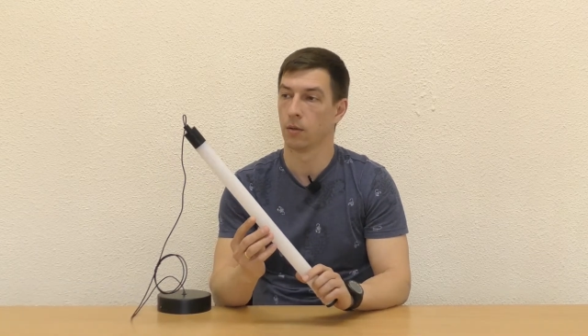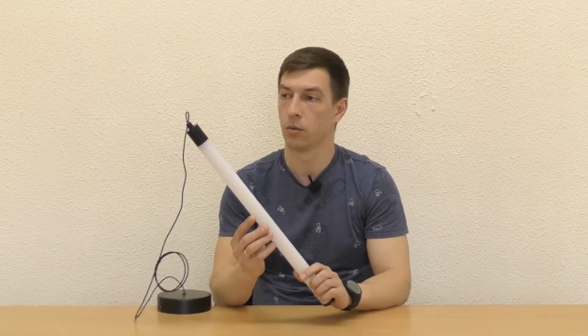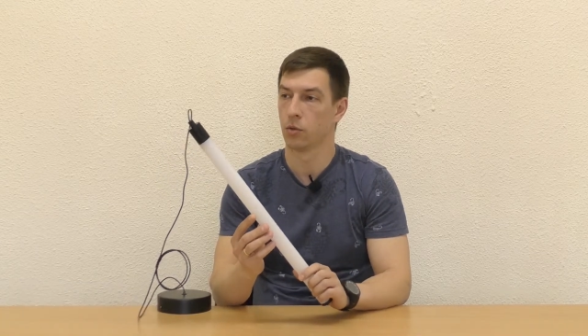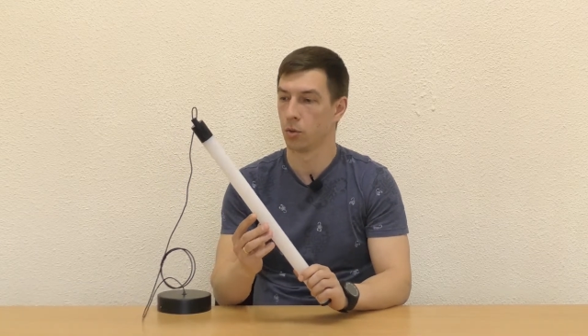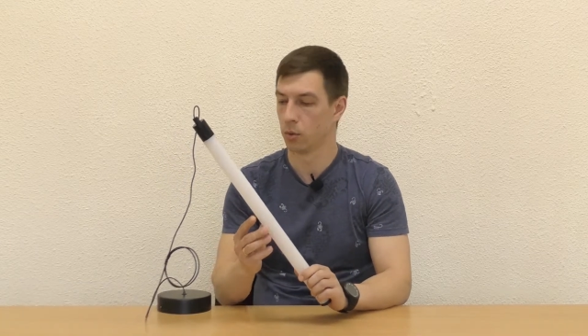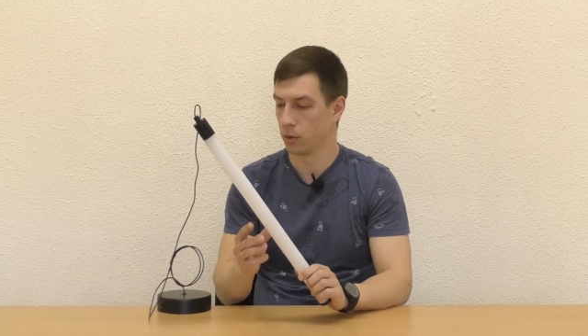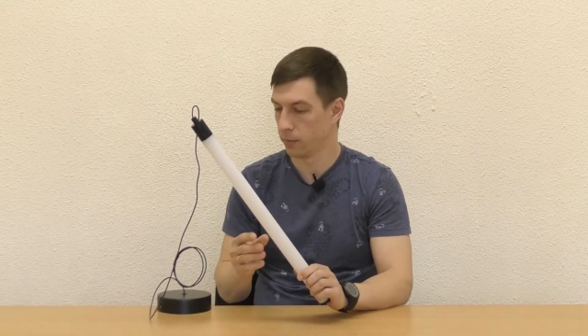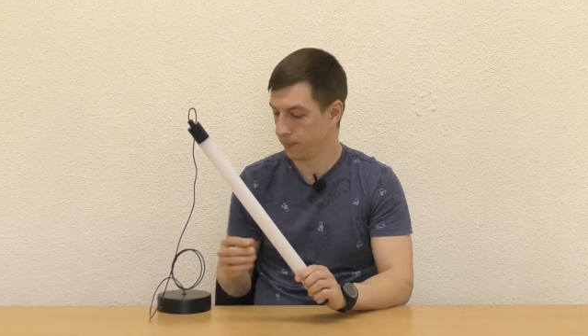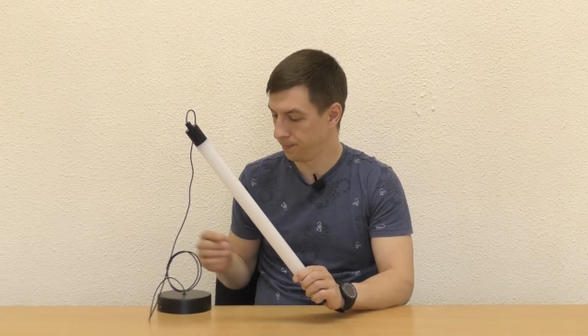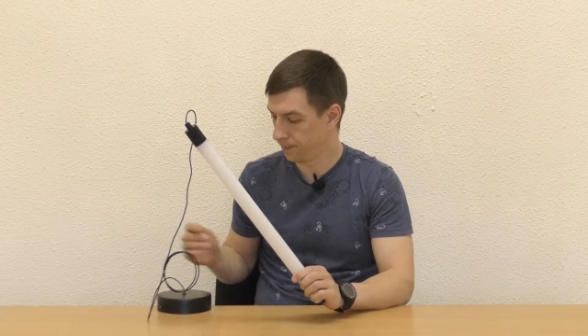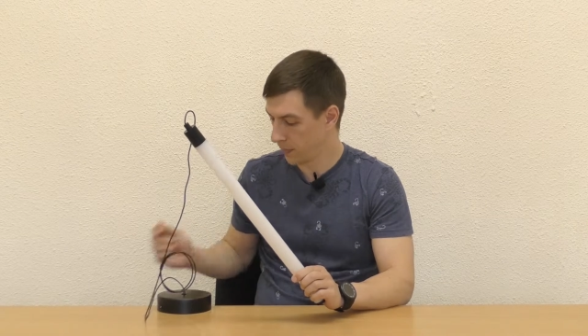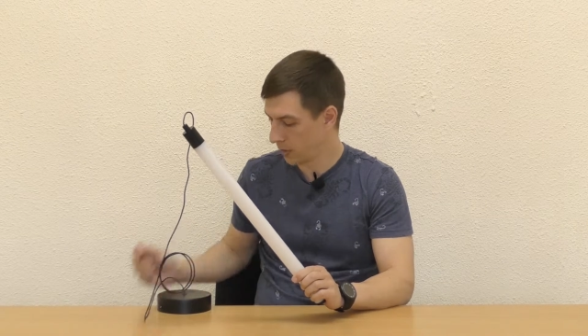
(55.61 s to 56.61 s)

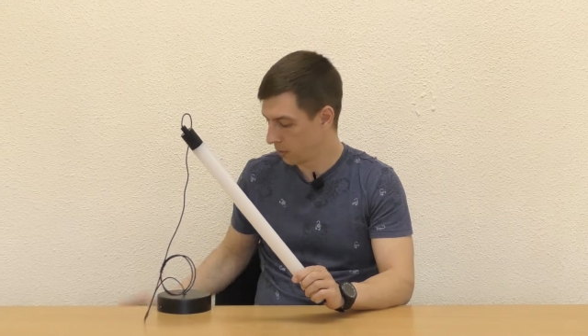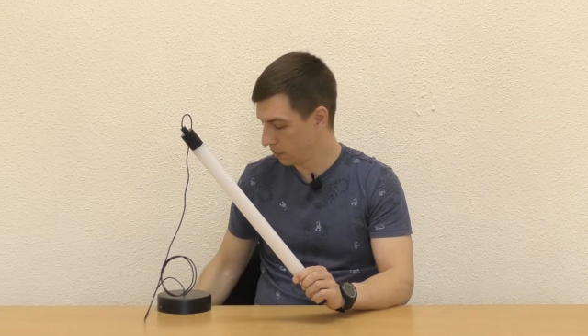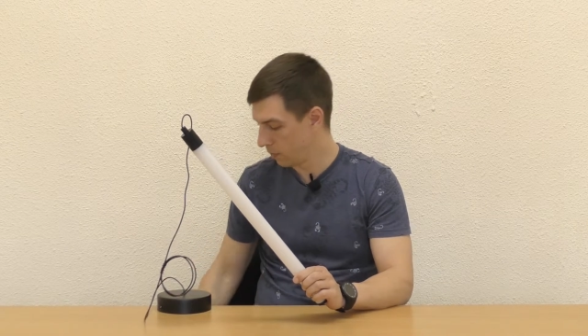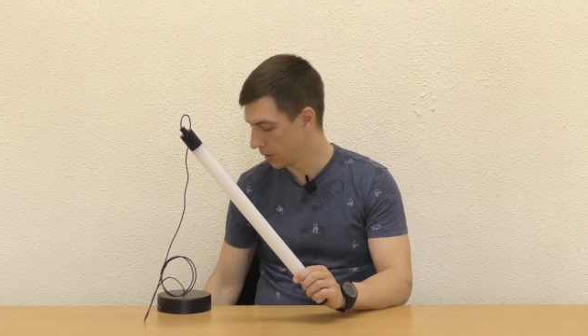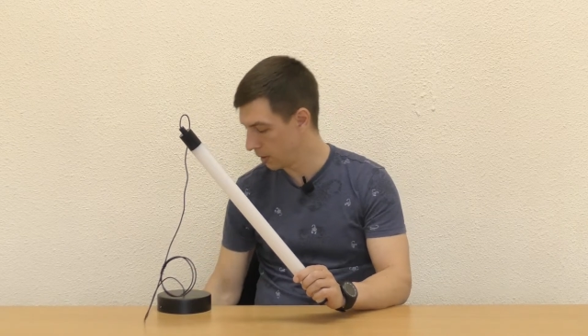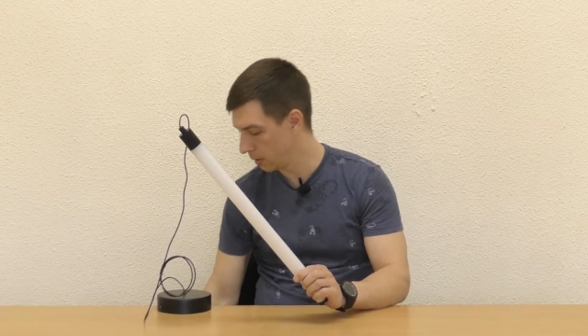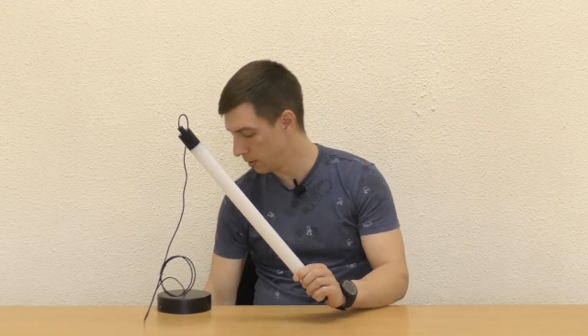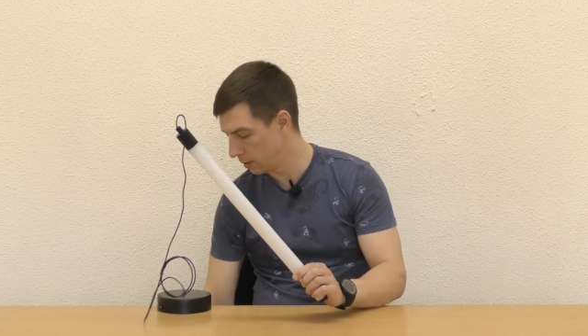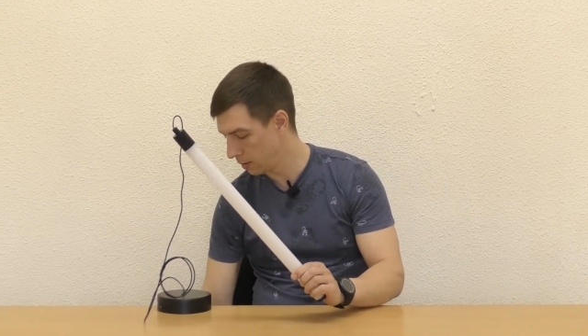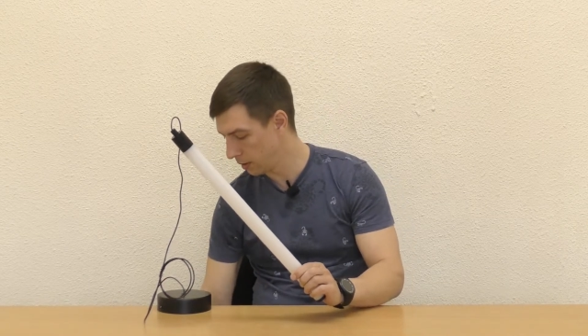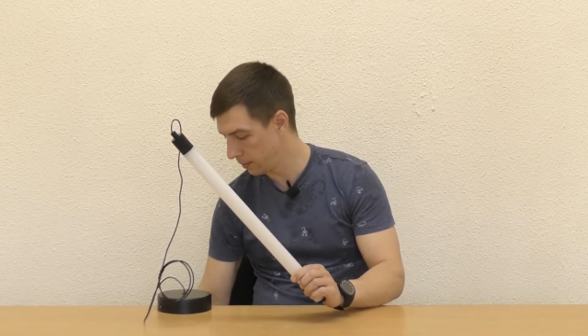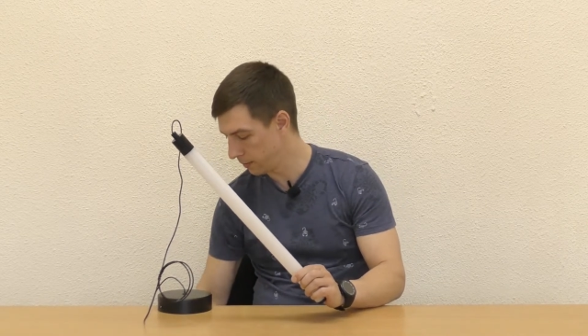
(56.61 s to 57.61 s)
Включенным он выглядит